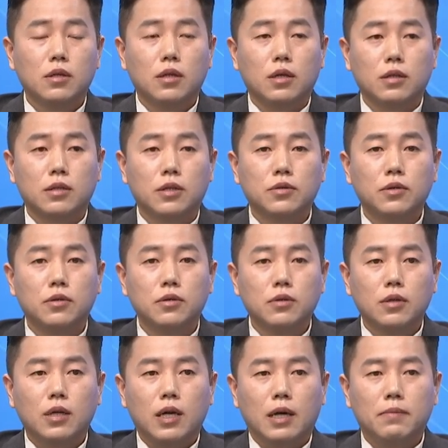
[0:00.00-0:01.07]
네, 그래서
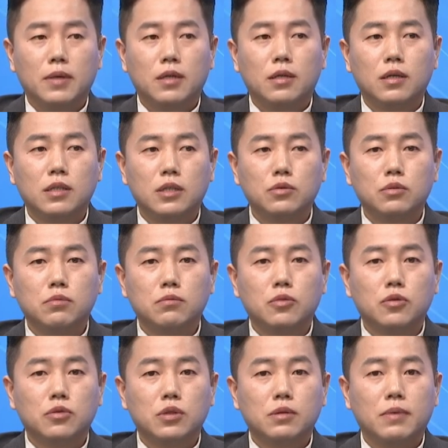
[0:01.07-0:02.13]
아마 이
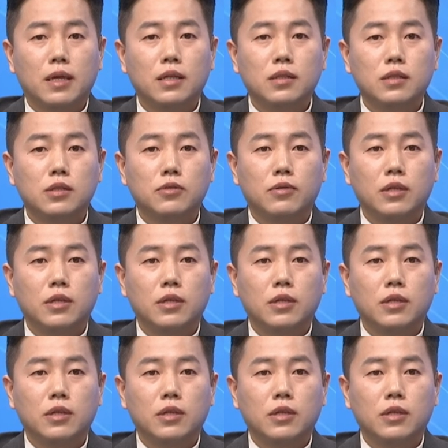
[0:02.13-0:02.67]
종목을 많이들